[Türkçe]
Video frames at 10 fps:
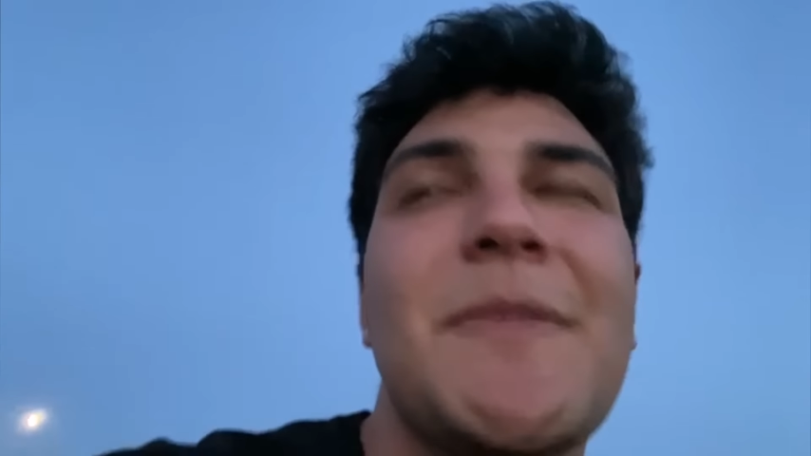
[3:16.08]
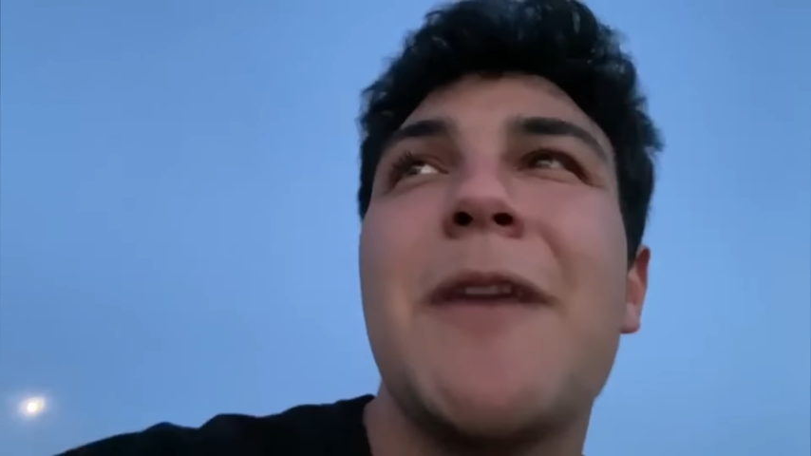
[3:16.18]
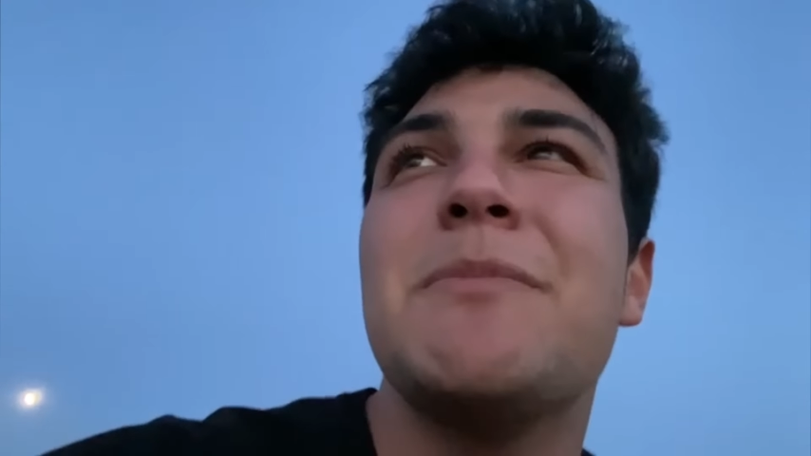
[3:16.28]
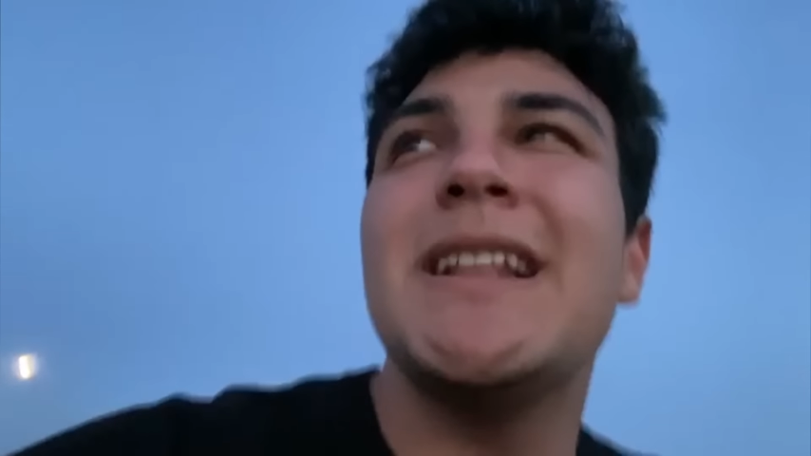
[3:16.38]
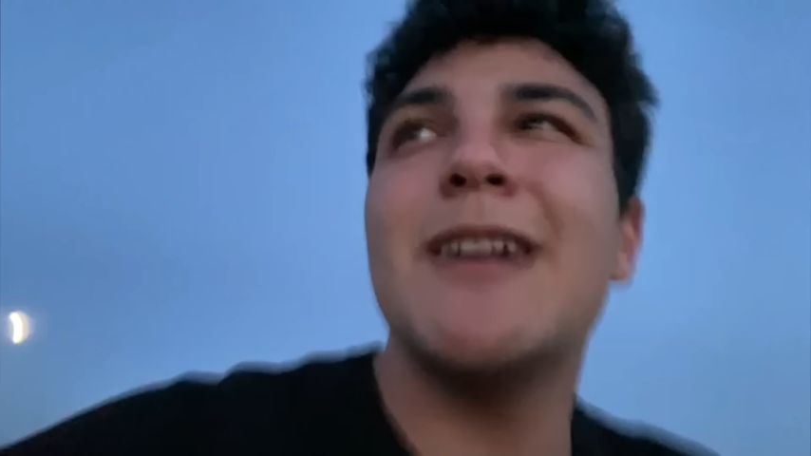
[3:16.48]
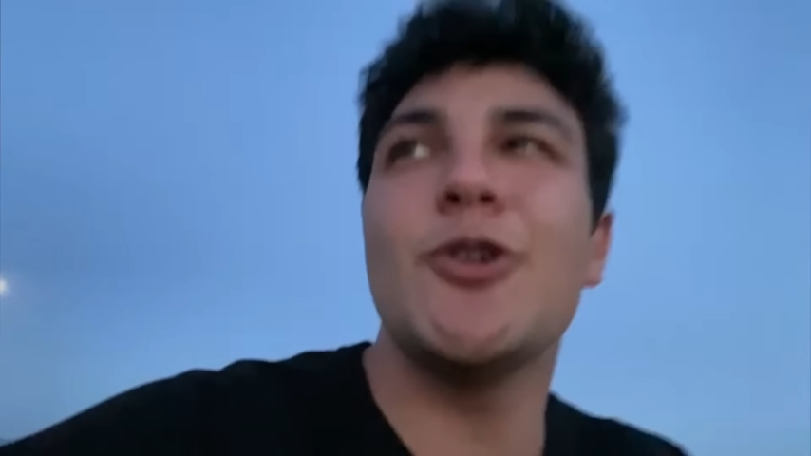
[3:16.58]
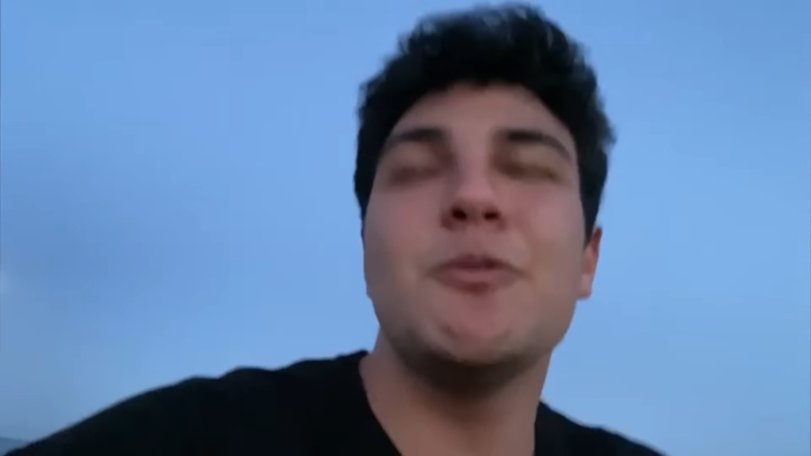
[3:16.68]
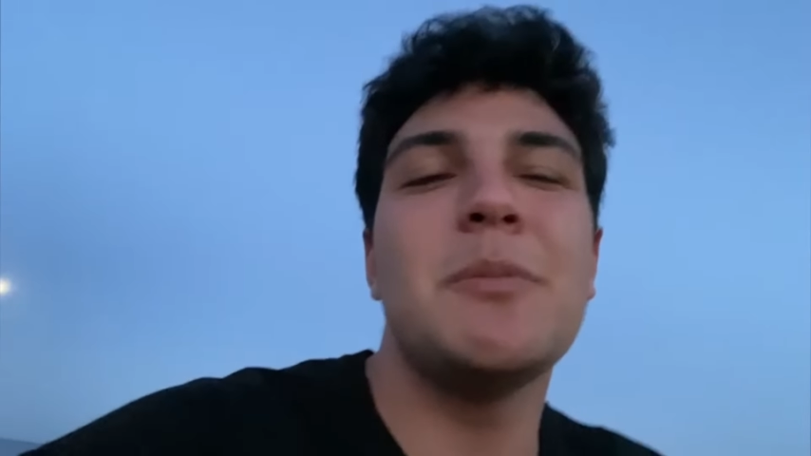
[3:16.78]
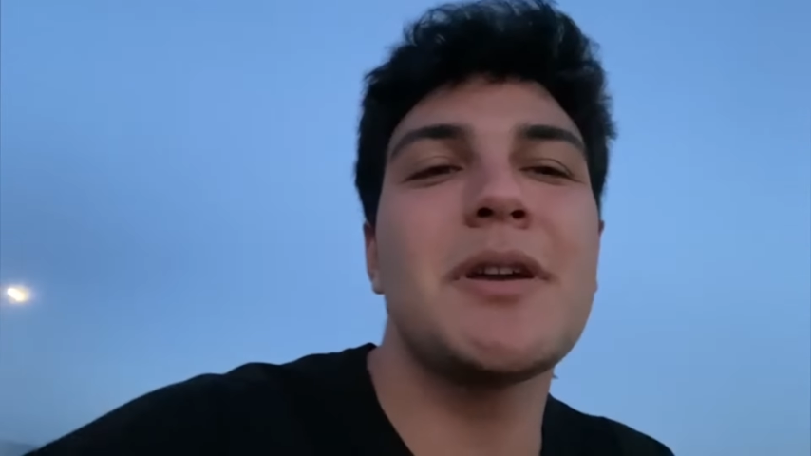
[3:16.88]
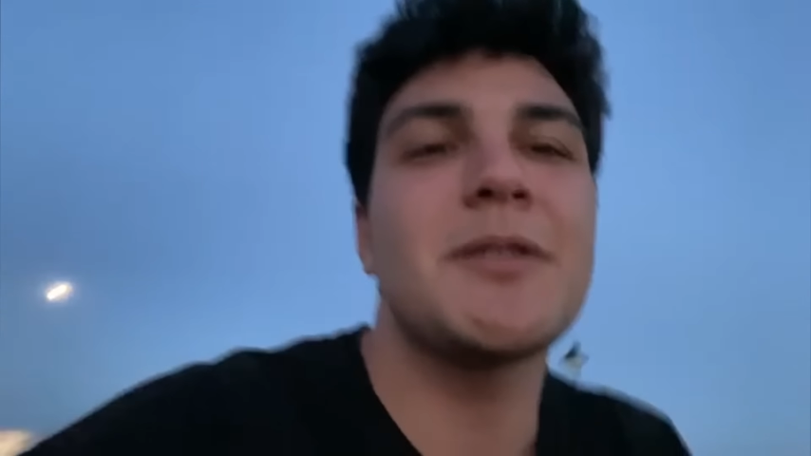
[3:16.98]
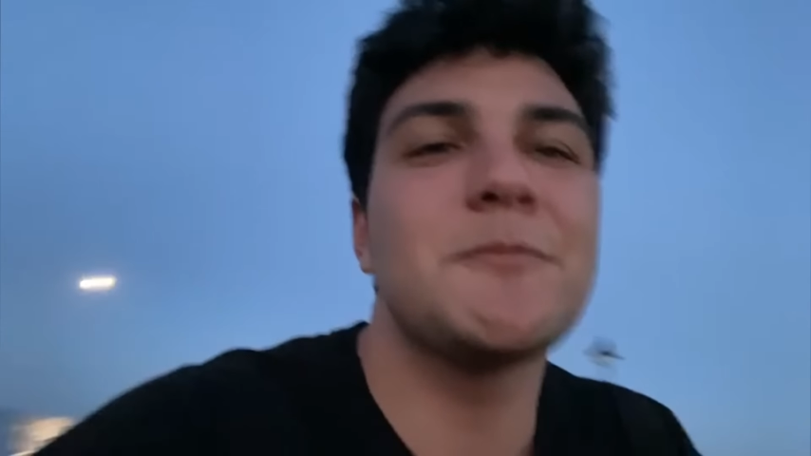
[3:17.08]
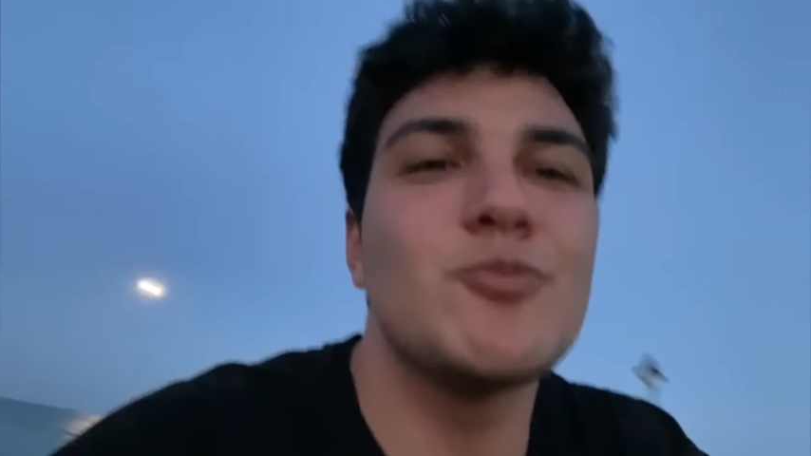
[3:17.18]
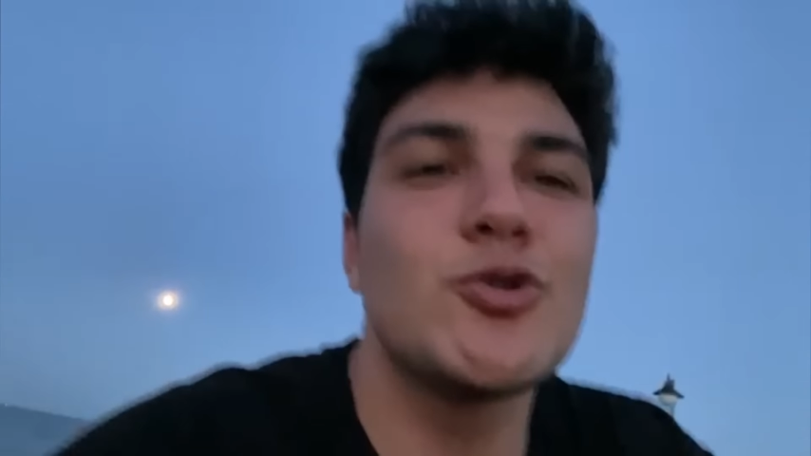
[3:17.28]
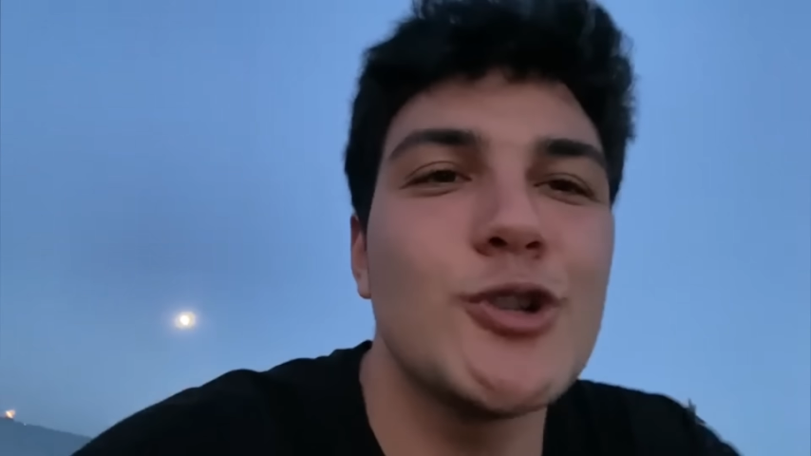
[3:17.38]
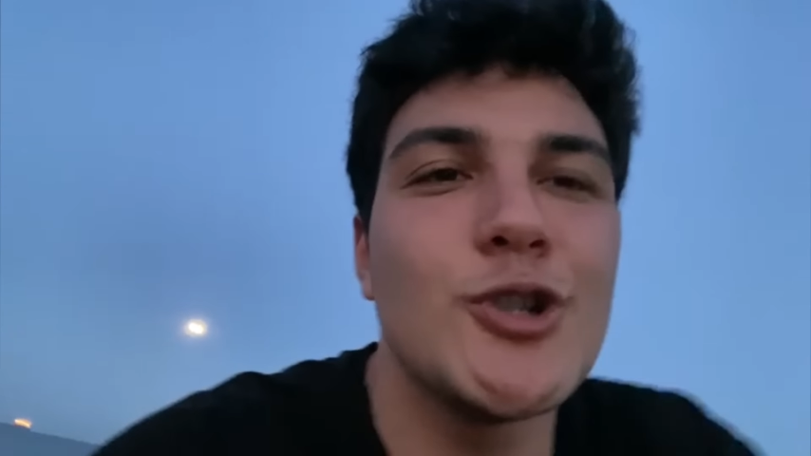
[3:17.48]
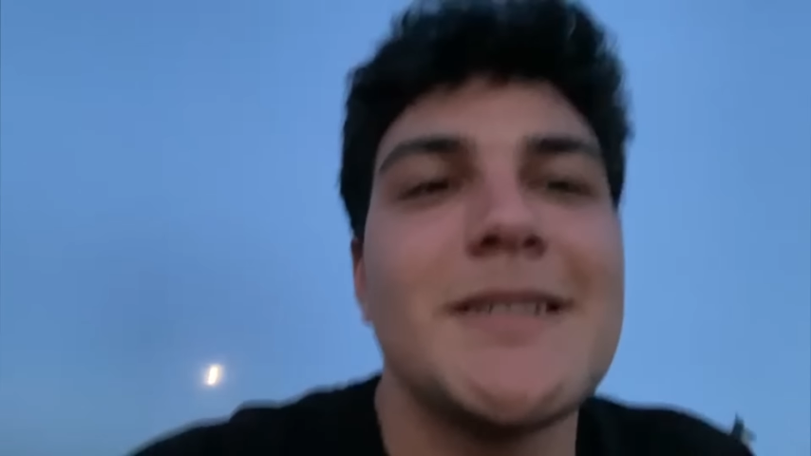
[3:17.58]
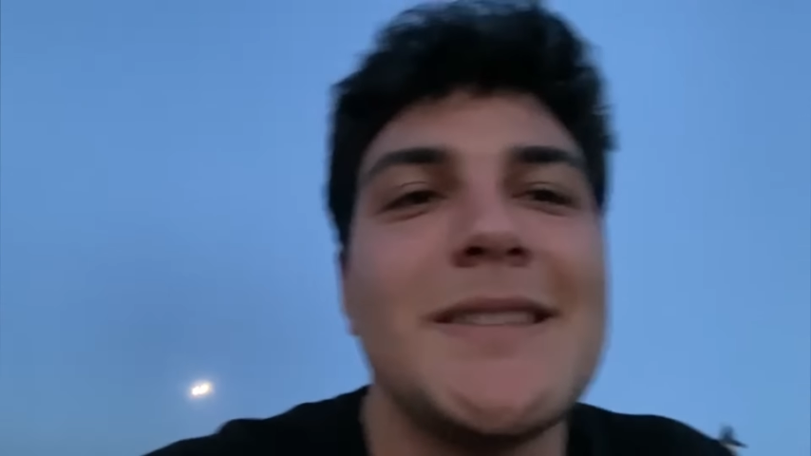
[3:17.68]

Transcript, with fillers: Emrelerle olmamak mutlu.